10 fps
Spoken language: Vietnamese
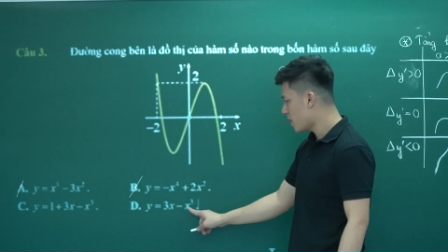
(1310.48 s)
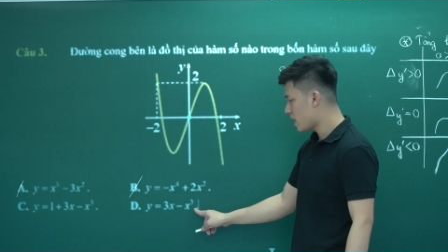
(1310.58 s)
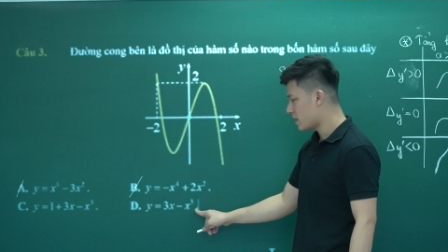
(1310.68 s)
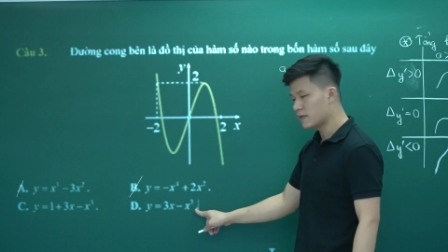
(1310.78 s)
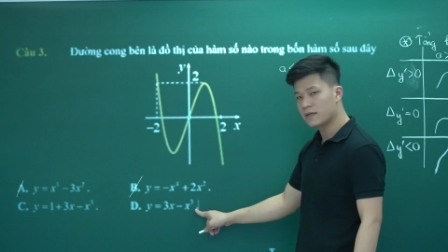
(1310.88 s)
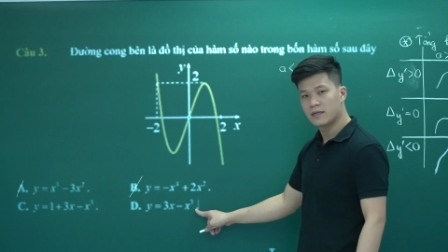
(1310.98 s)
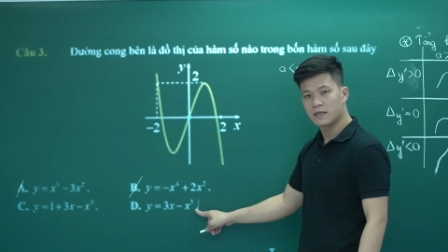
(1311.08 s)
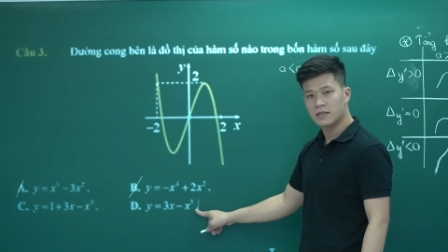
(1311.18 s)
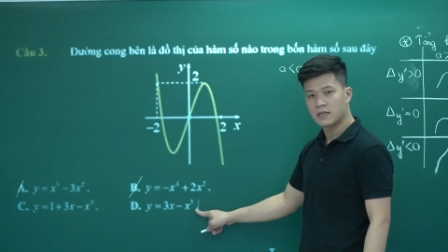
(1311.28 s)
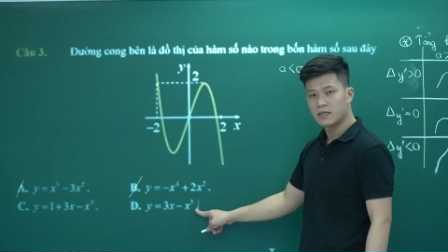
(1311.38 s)
3 này
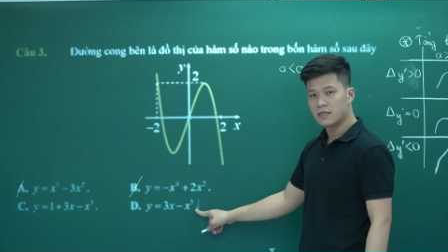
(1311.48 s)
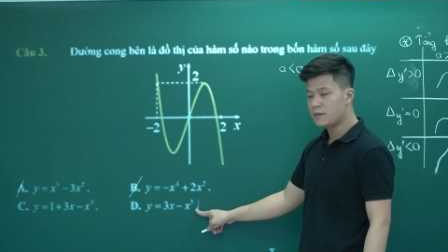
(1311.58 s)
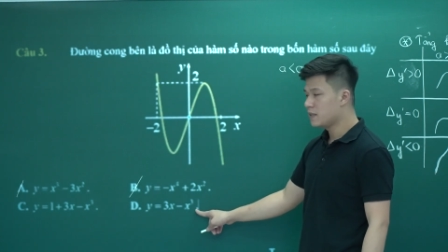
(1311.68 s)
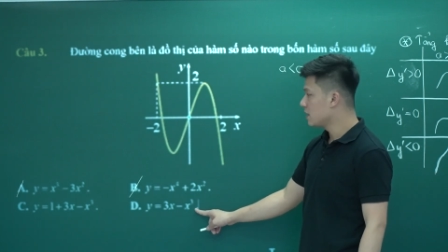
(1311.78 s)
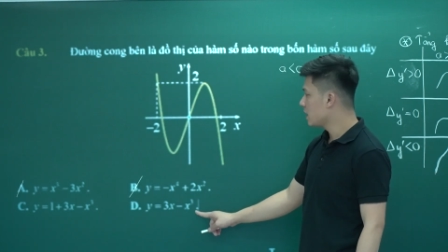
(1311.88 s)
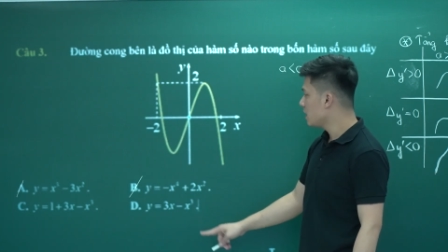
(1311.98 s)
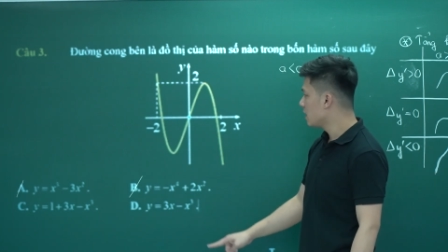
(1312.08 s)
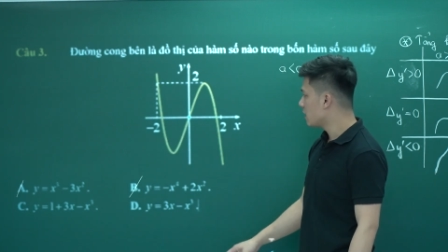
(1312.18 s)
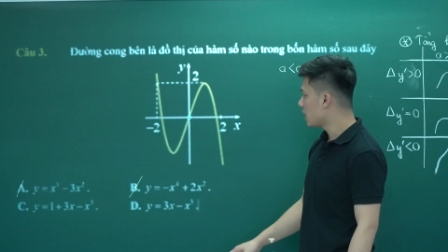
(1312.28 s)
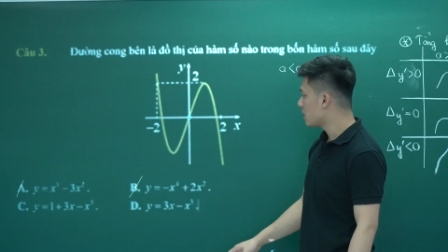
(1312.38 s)
Thì bây giờ ghi
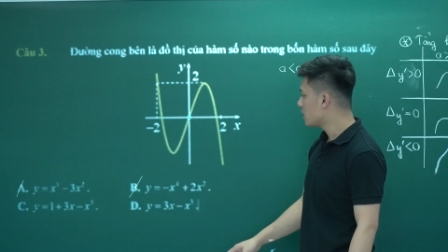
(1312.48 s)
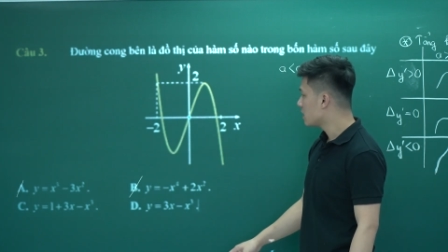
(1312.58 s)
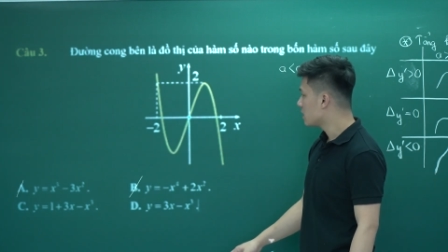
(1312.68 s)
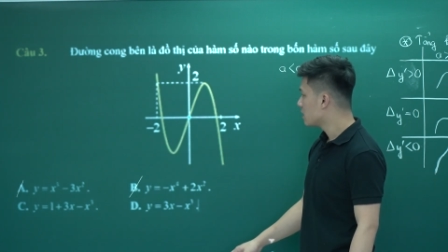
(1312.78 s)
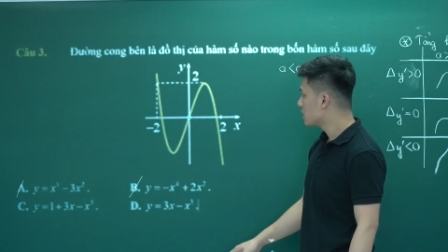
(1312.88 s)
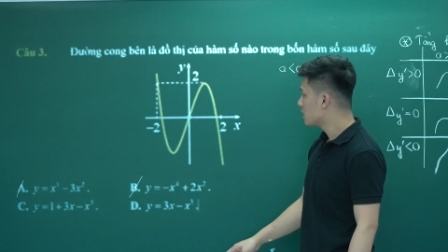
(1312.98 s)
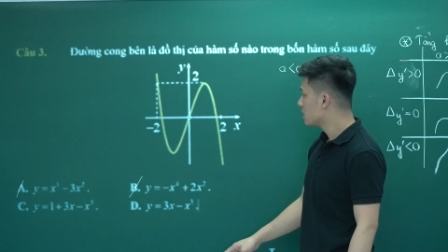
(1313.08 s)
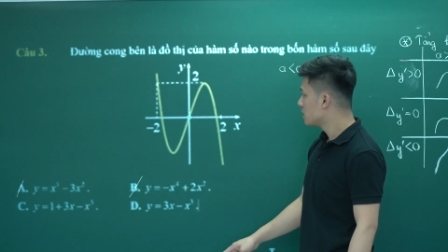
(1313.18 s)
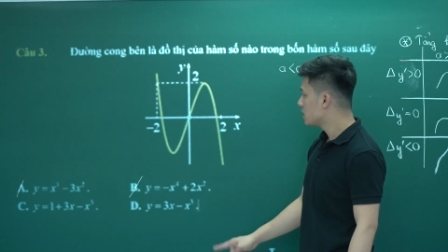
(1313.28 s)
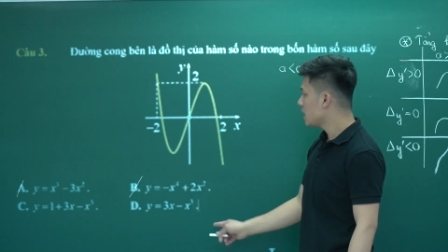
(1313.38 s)
nhớ này
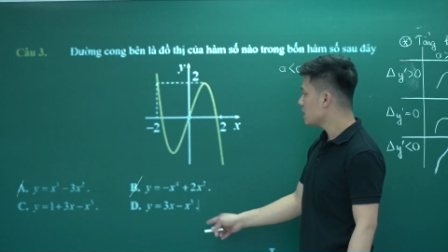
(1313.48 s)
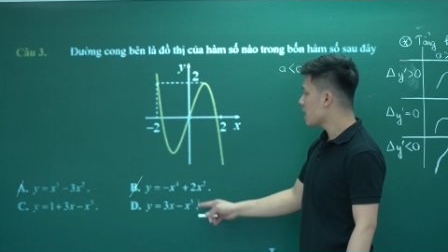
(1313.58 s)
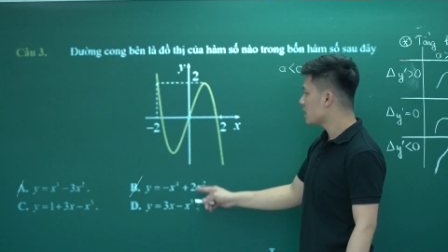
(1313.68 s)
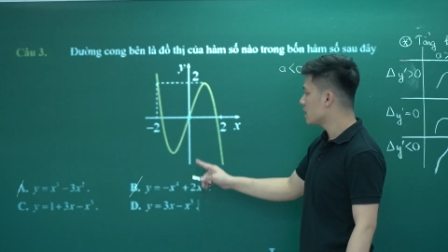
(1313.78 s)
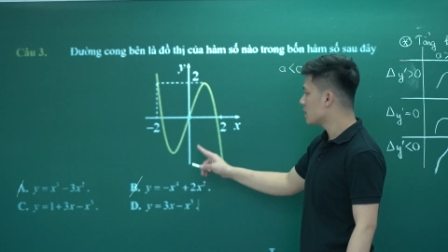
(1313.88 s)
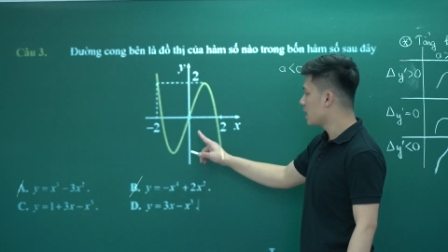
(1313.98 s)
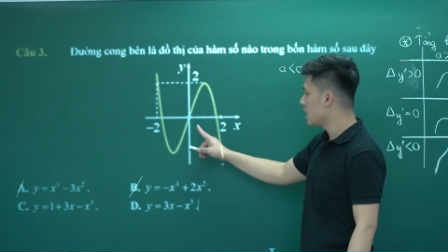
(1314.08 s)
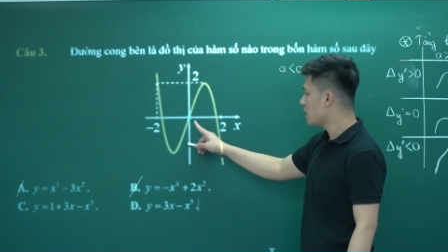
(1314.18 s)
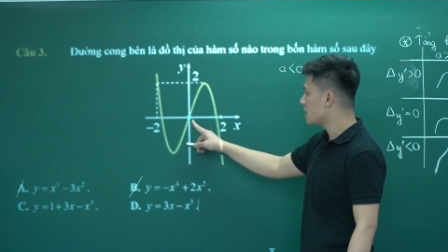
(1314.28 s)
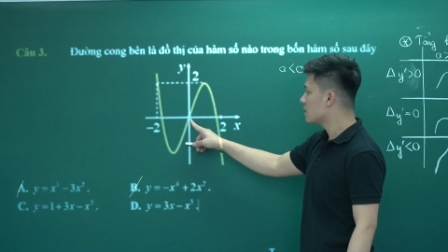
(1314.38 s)
Dễ dàng nhận thấy
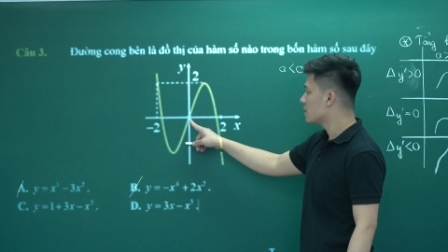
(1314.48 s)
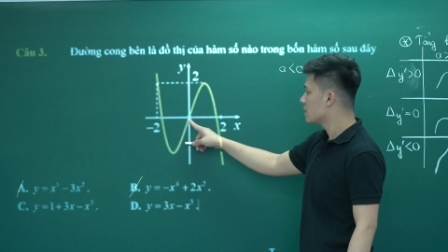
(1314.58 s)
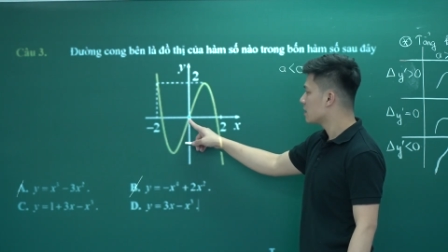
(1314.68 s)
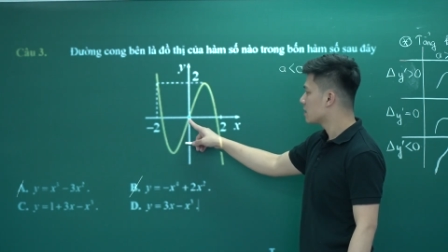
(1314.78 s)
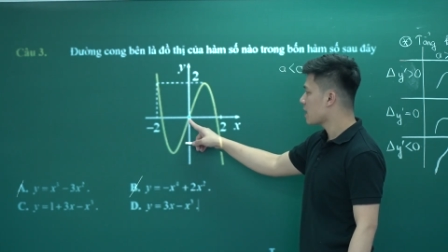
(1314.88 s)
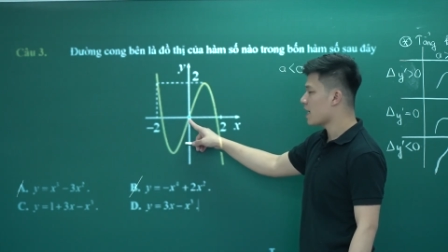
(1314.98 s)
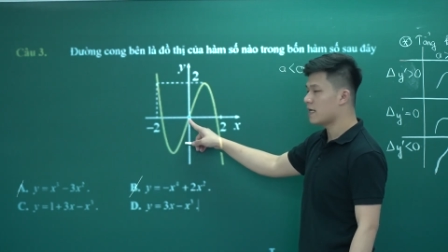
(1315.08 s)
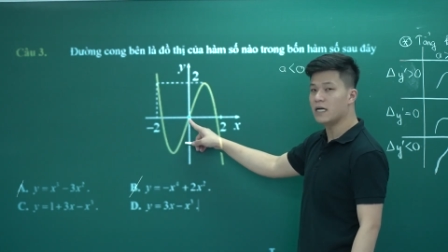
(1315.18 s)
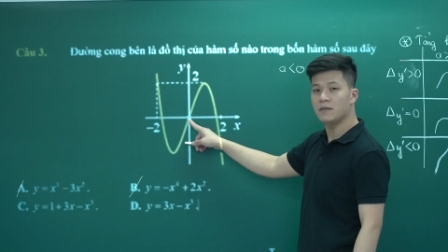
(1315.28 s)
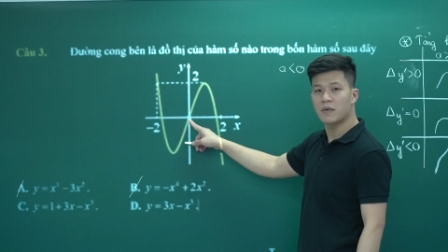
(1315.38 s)
là
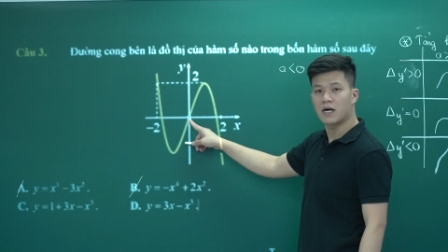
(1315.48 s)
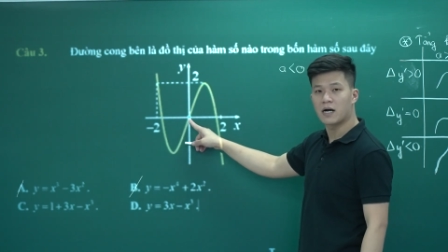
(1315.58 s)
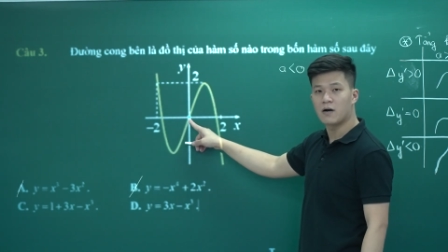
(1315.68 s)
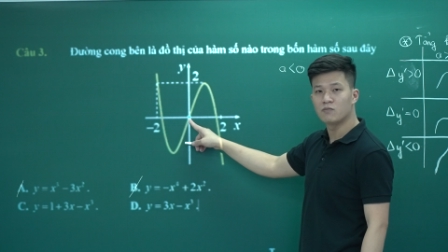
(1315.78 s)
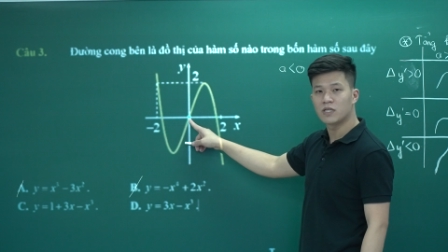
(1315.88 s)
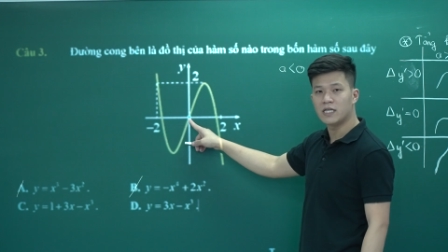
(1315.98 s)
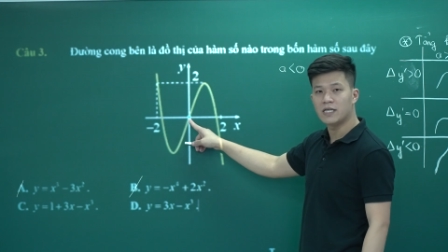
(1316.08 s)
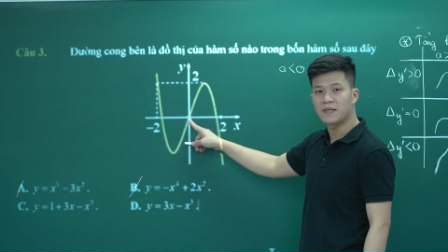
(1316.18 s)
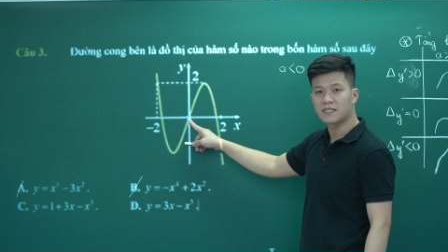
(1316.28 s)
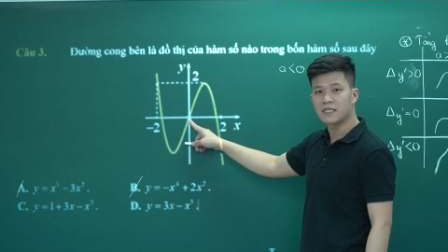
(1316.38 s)
Tại x bằng 0 thì
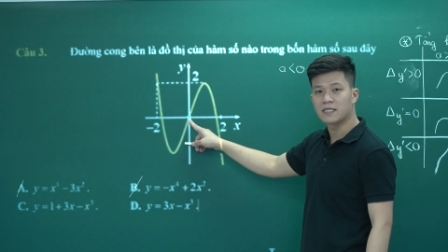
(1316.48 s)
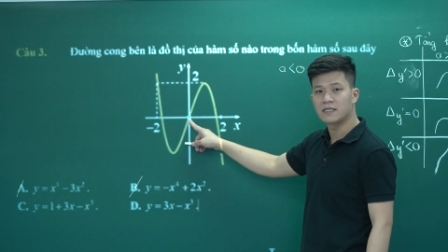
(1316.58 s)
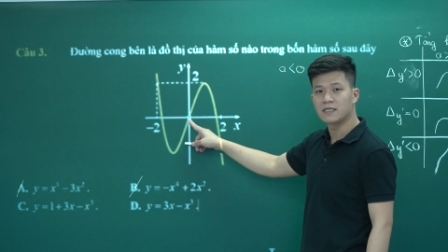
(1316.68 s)
y bằng gì?